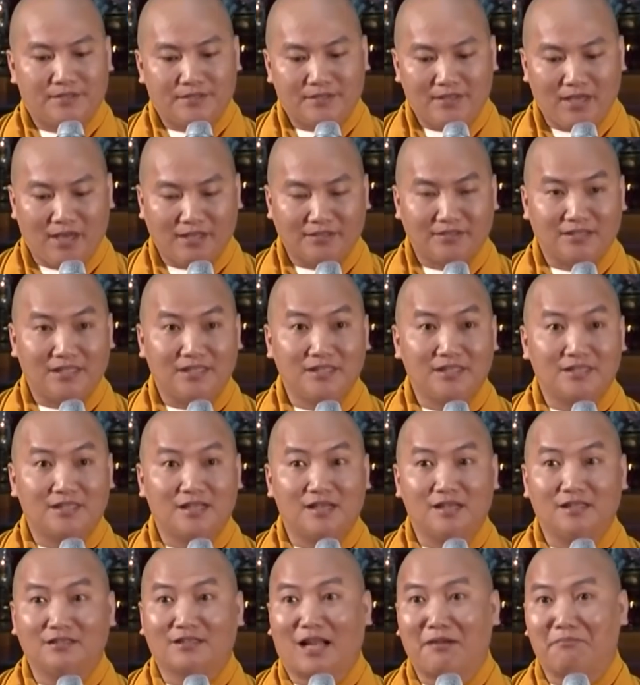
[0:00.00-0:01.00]
nhân chi
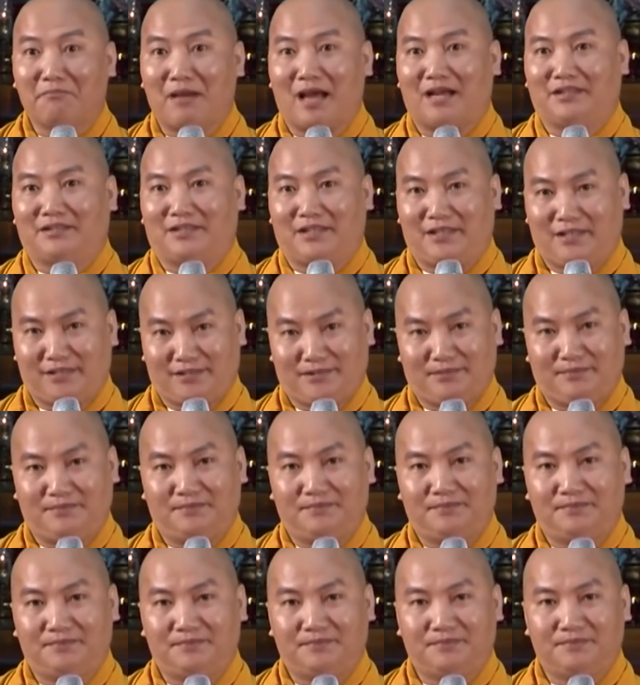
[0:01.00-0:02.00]
sơ tánh bản thiện.
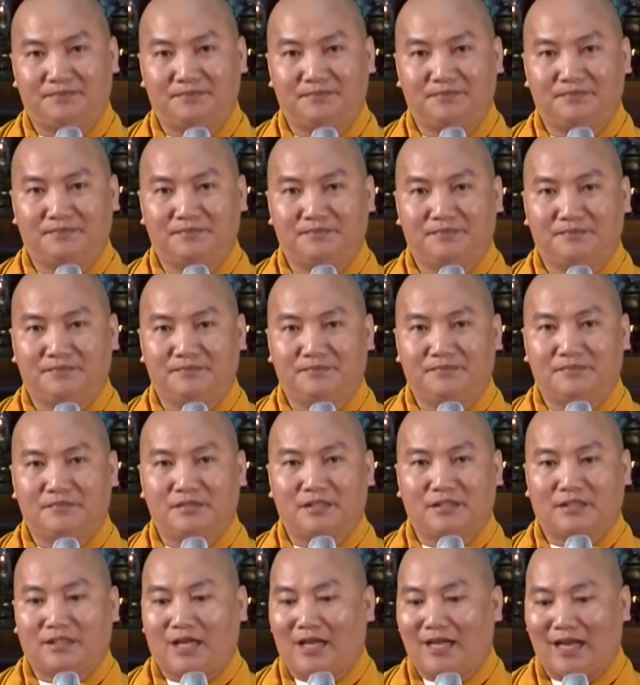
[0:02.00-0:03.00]

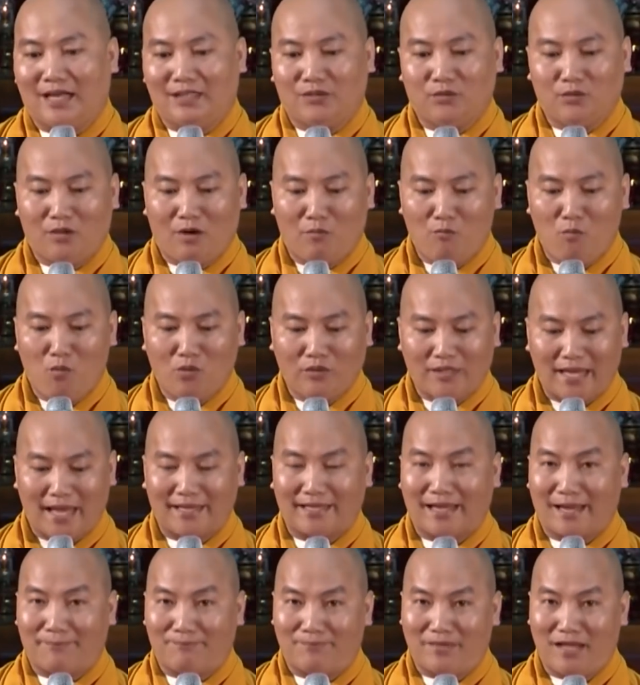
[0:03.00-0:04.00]
Cái này tôi không muốn
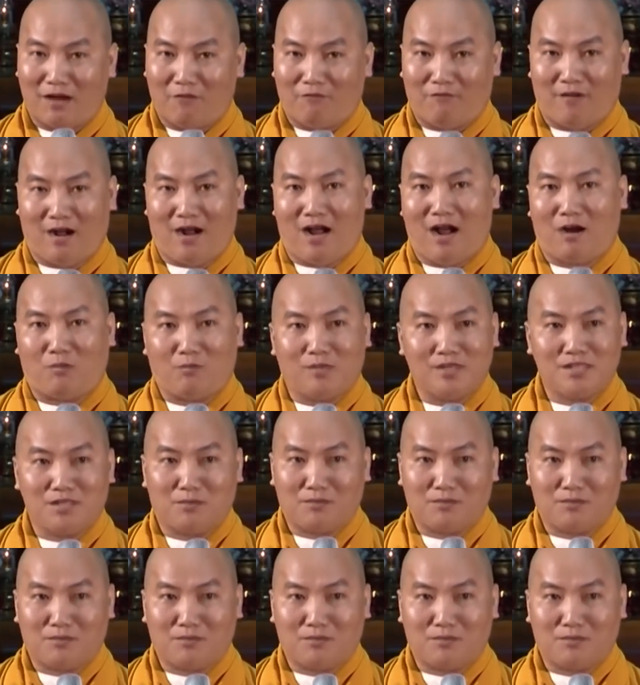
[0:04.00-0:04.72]
đề cập vào Phật học ở